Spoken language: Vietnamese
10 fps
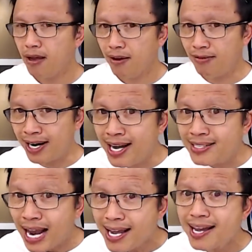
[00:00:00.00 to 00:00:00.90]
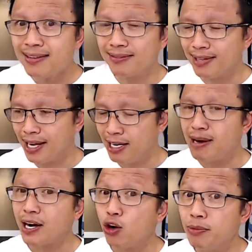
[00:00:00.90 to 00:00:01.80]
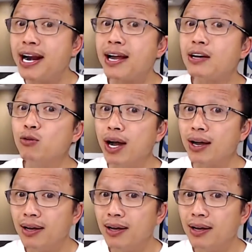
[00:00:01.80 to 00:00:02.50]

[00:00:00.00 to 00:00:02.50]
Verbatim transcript: và khi xây á, thì nó bắt đầu nó mới ra kết quả